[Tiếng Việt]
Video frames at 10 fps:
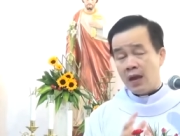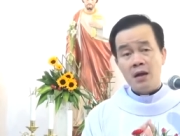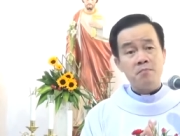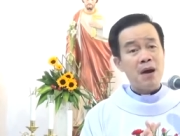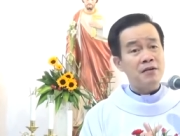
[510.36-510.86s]

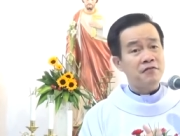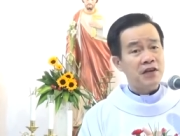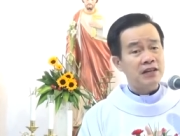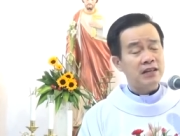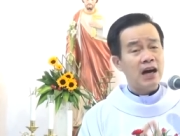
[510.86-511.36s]
bằng
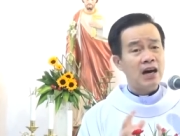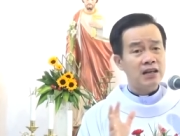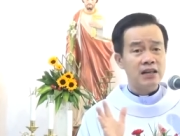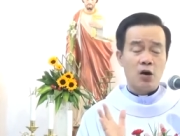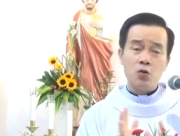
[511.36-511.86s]
việc
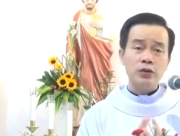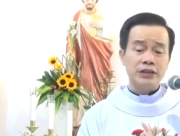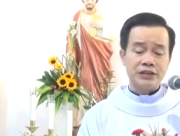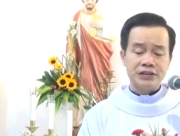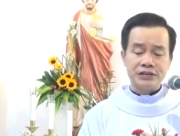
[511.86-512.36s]
thờ ngẫu
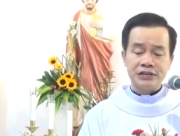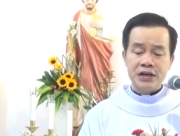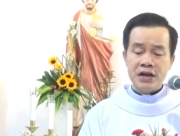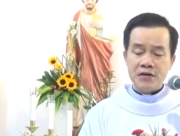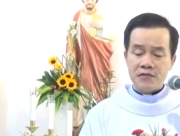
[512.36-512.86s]
tượng
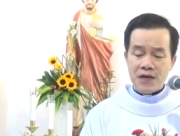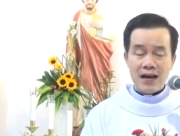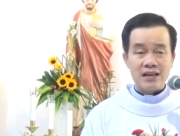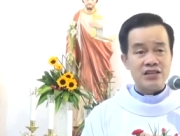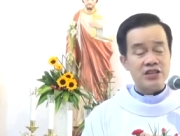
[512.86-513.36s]

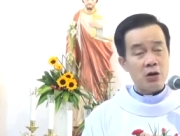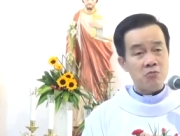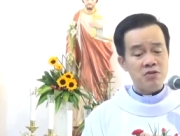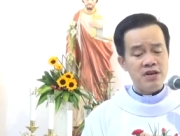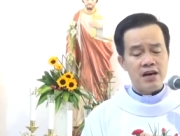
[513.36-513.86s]
và
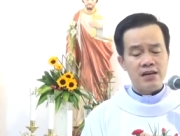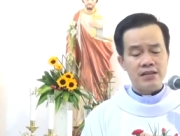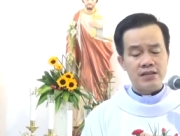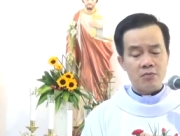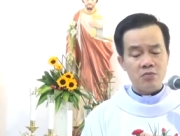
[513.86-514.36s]
sống đời
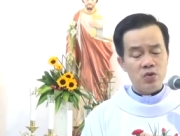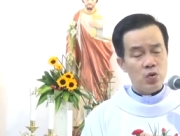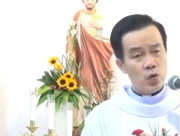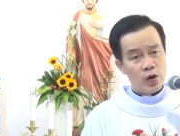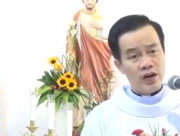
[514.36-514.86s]
sống
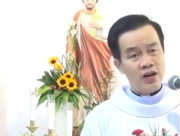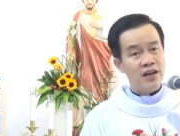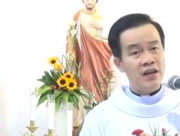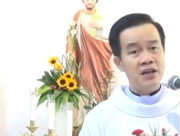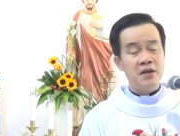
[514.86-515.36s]
luân
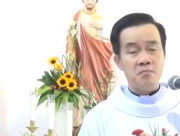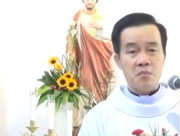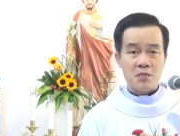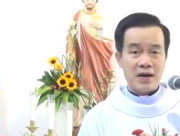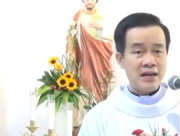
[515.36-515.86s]
lý
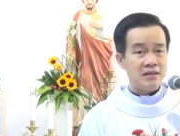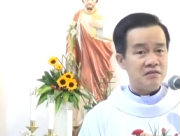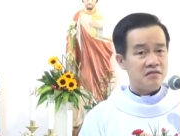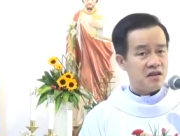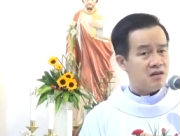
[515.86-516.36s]
một cách
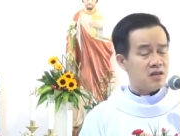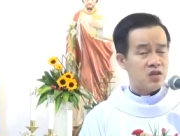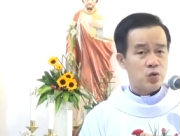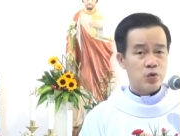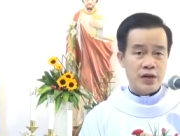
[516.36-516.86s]
rất
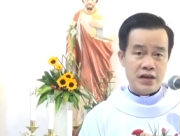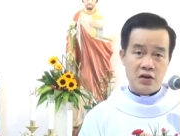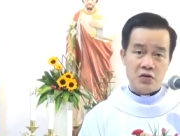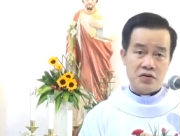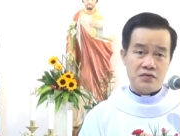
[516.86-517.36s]
suy đồi